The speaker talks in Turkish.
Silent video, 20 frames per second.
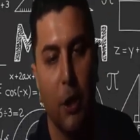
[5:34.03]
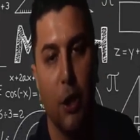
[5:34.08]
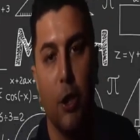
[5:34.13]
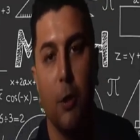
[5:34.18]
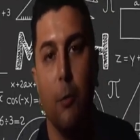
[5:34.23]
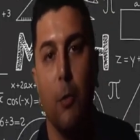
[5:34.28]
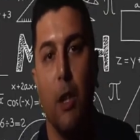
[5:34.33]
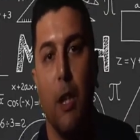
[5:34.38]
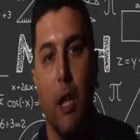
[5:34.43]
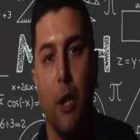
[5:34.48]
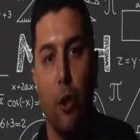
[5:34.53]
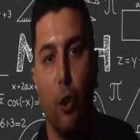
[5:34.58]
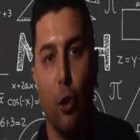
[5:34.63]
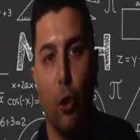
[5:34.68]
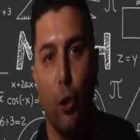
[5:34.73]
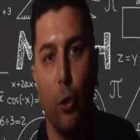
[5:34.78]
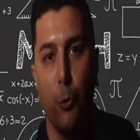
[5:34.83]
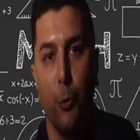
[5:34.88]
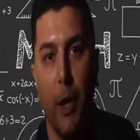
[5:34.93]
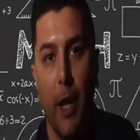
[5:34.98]
Şimdi
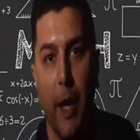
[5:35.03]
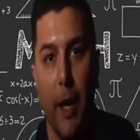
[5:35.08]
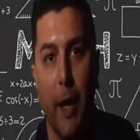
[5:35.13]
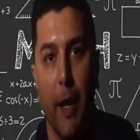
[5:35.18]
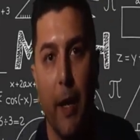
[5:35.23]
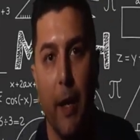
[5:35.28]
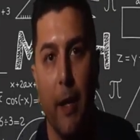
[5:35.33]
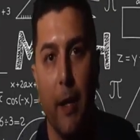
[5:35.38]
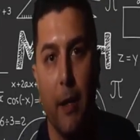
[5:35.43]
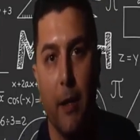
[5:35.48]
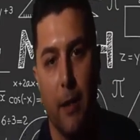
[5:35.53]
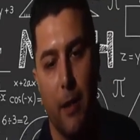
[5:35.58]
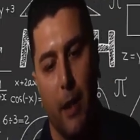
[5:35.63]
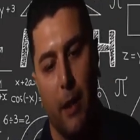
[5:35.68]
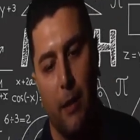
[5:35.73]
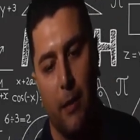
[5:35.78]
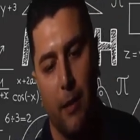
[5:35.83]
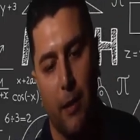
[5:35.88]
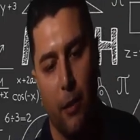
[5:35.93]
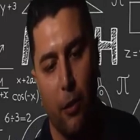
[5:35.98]
geçiyorum neye?
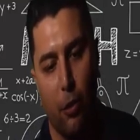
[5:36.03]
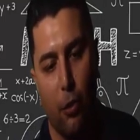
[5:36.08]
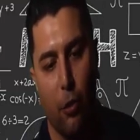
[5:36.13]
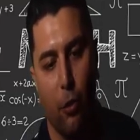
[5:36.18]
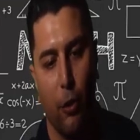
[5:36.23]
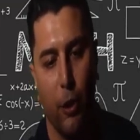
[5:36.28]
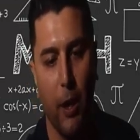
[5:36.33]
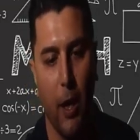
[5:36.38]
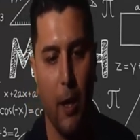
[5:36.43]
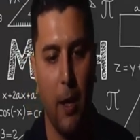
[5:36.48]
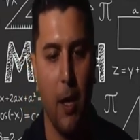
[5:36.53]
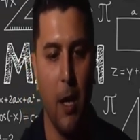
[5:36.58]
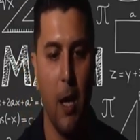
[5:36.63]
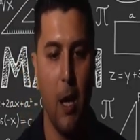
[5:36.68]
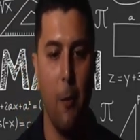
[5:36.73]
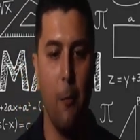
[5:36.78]
8. soruya.